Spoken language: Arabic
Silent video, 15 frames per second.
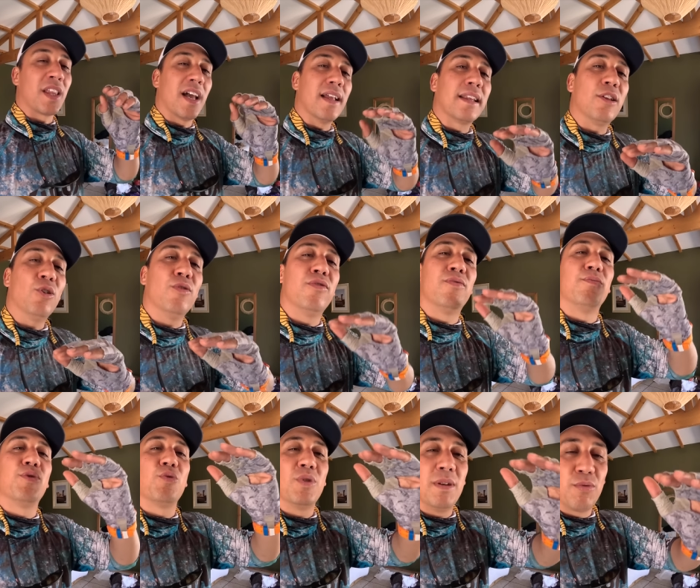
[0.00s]
غنطلعوا
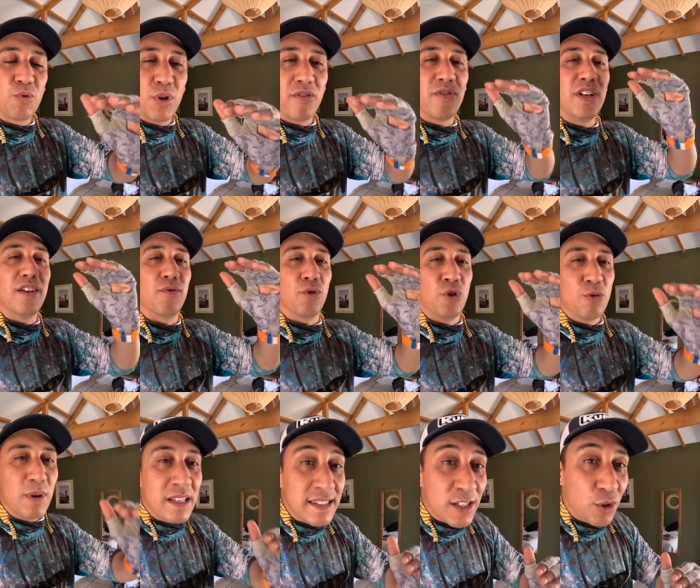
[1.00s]
بشويه بشويه في النيفو
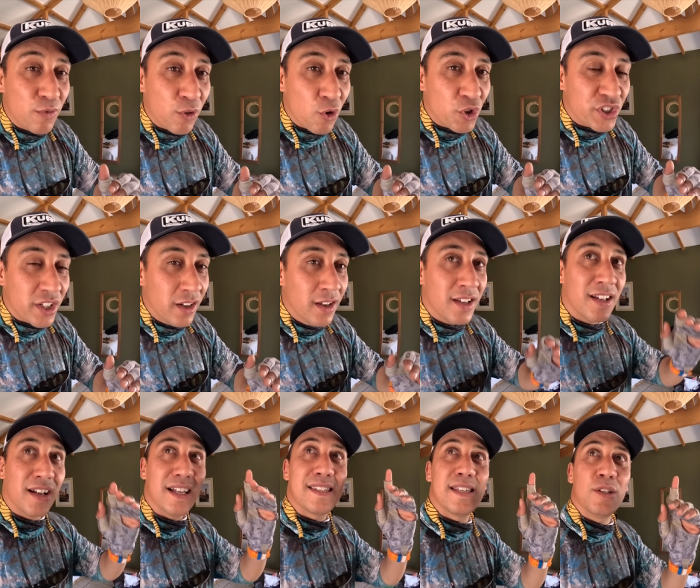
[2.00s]
اليوم غنصيدوا في الكوشطه
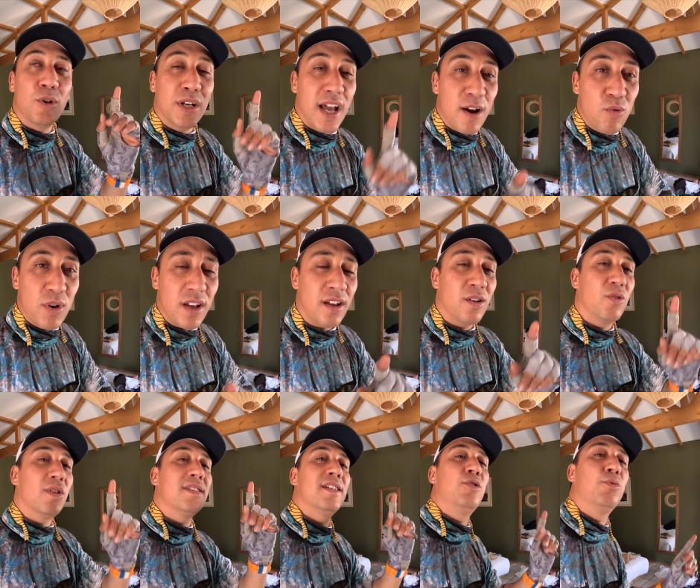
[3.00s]
غنصيدوا على اولاح
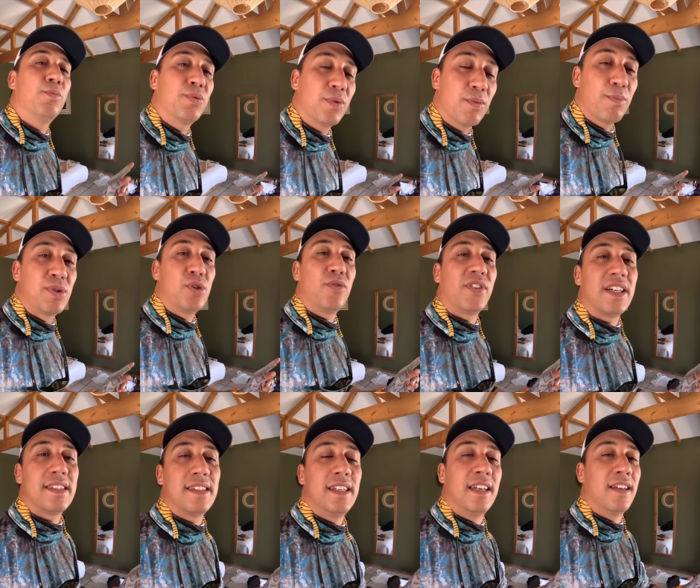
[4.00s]
وغنصيدوا بسيرف
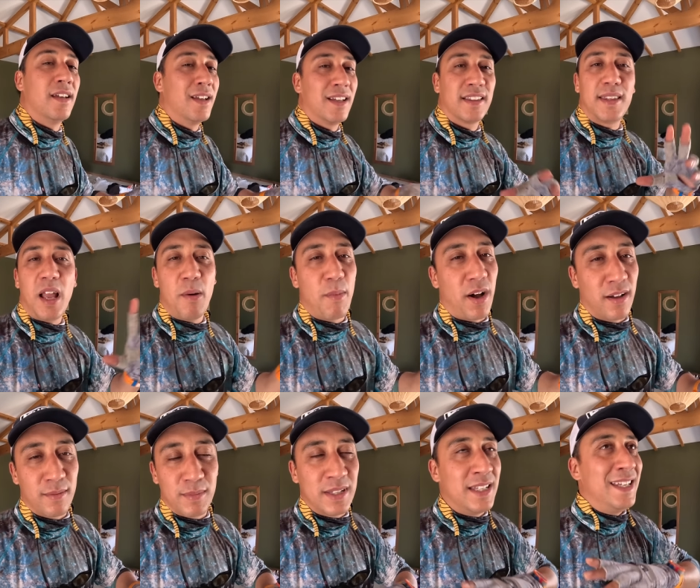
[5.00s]
كاستينغ
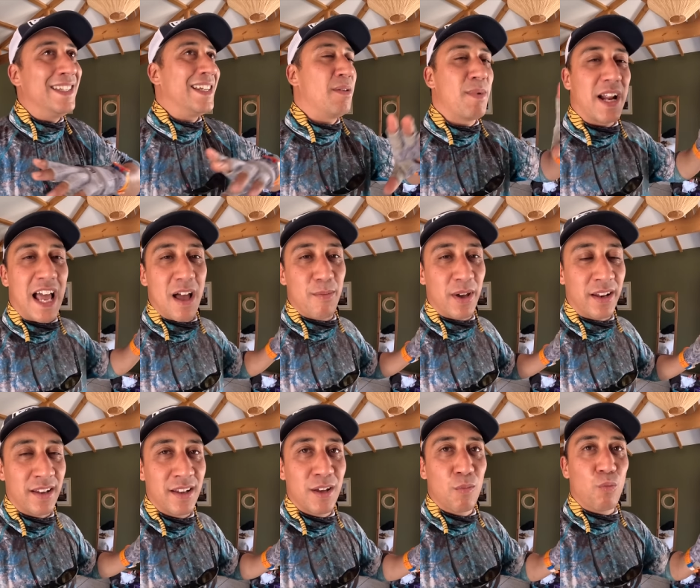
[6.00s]
طعمه اللي جا مرحبا
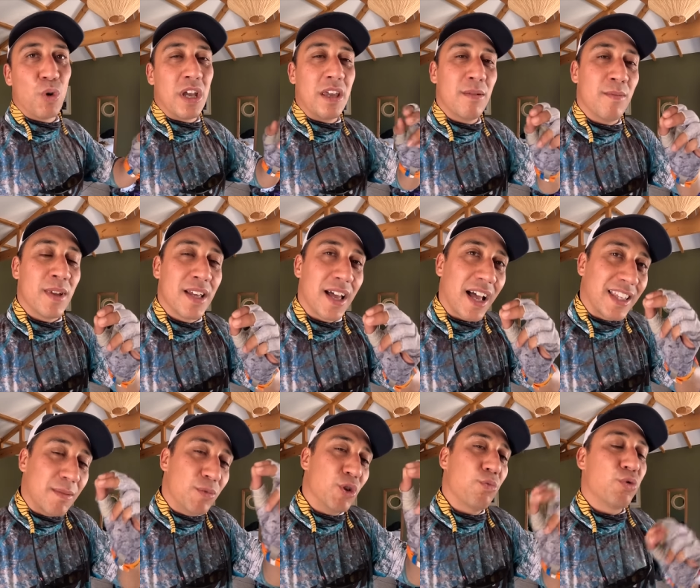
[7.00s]
المهم
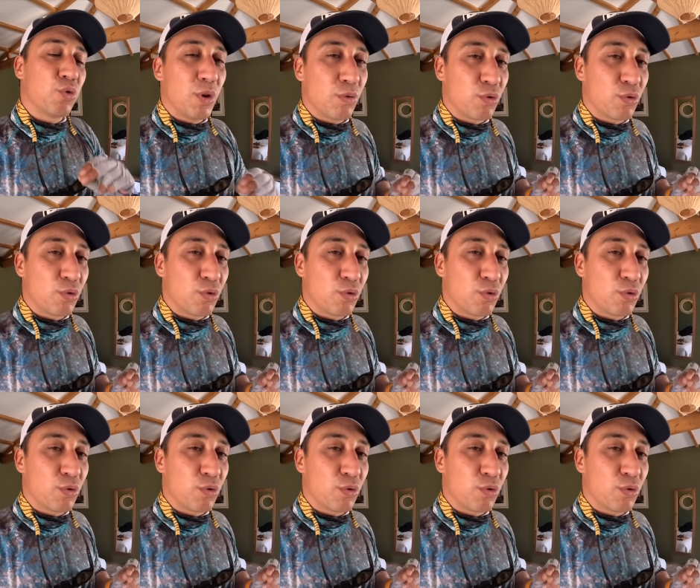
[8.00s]
غادي نبداو بشويه